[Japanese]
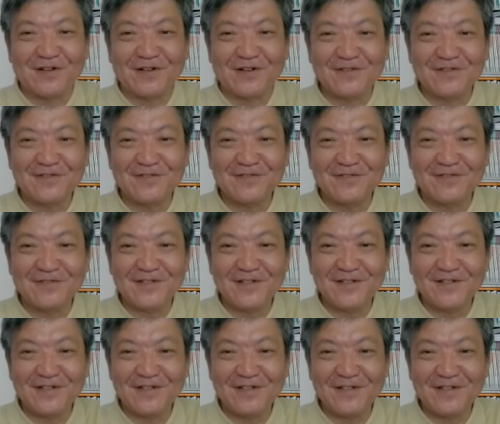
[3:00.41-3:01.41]
なん
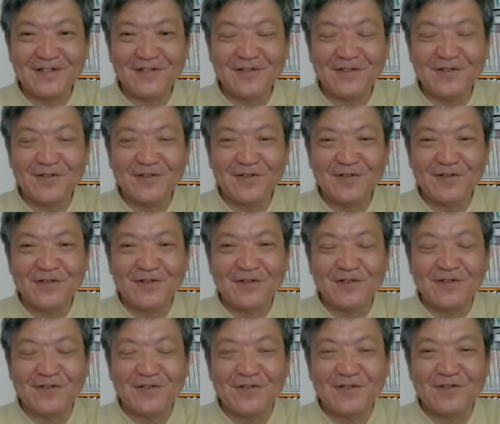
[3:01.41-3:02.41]
でね、
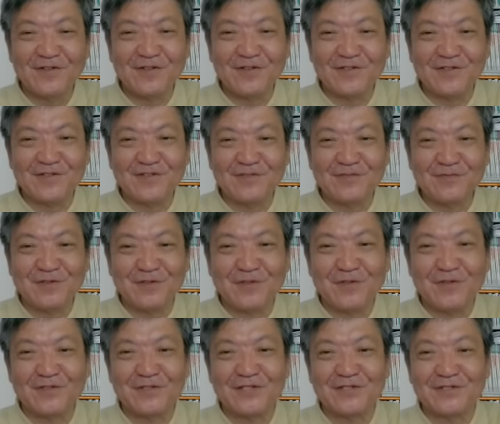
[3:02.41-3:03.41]
あいつも
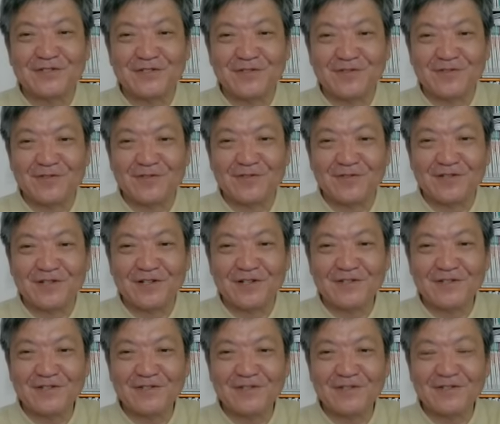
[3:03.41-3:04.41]
思うんですけど
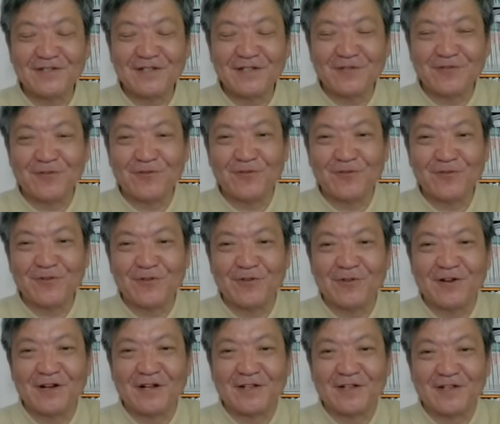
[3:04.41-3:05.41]
なんでわざわざ大声を
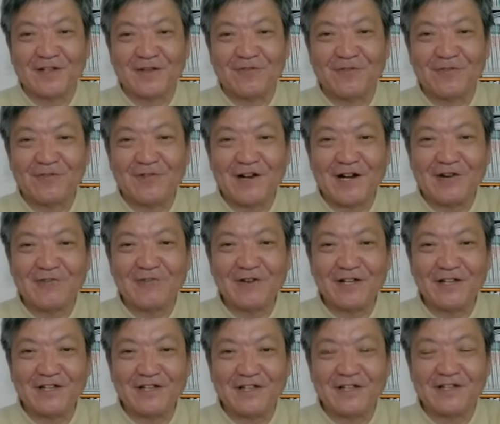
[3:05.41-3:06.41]
上げてね俺は
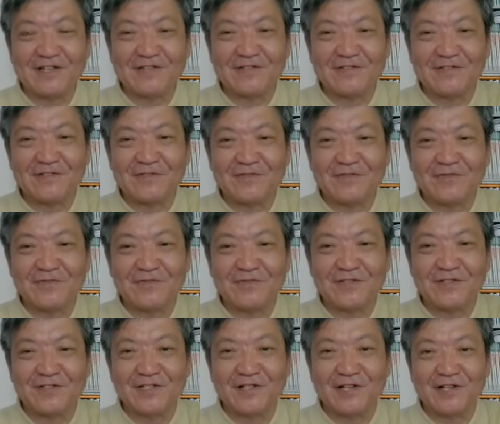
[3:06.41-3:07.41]
アホやねんっていうふう
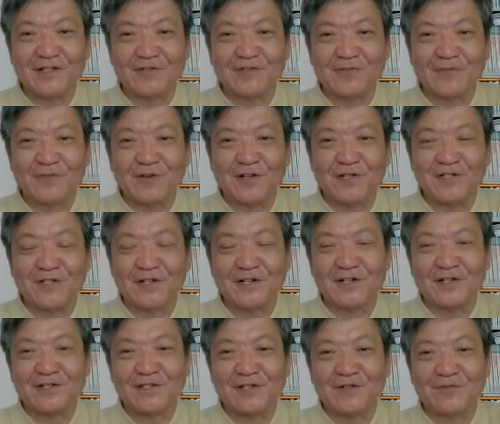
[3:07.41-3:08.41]
に世界に公言しな
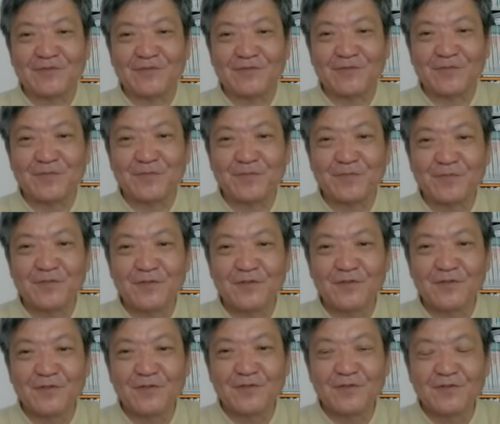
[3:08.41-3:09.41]
あかんやろう
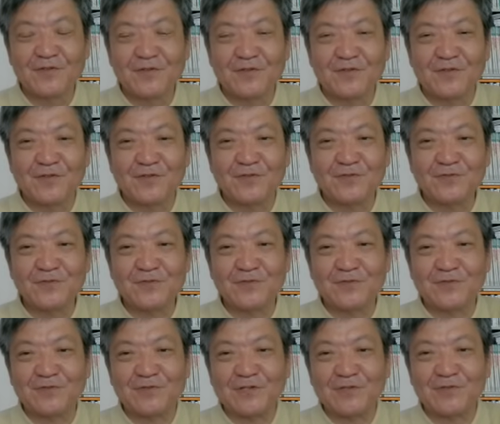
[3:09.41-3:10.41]
と中
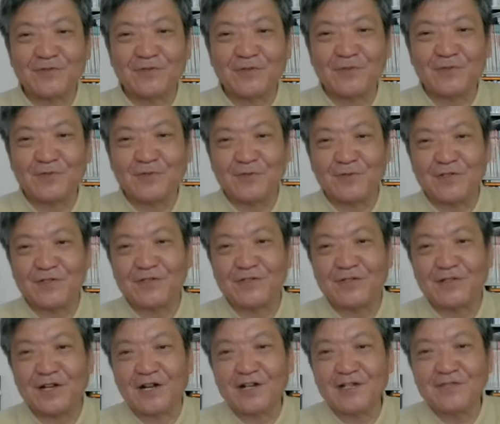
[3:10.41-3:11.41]
国というのはそういうことをで
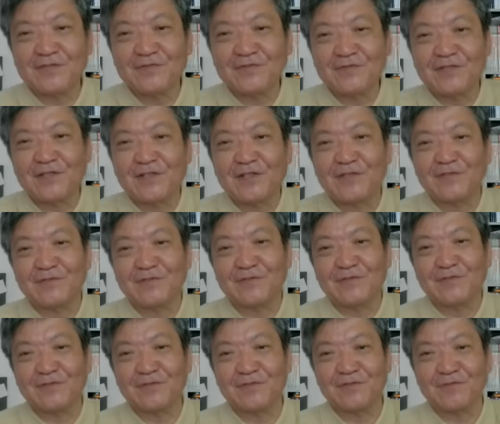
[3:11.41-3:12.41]
すねやり続けてる
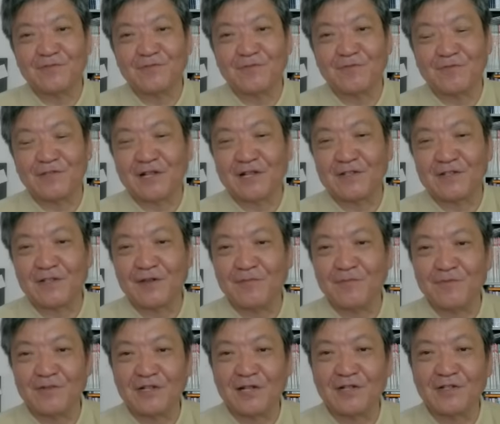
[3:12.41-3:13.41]
んですよここ何
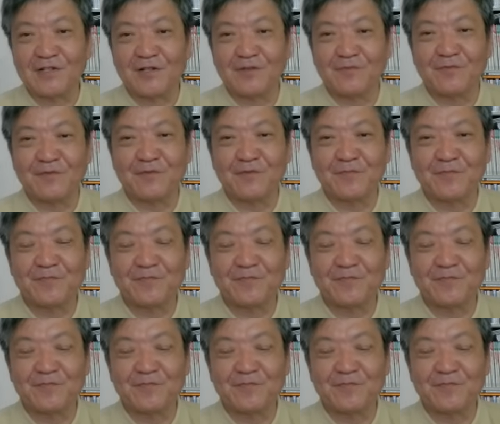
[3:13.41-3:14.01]
年も何年も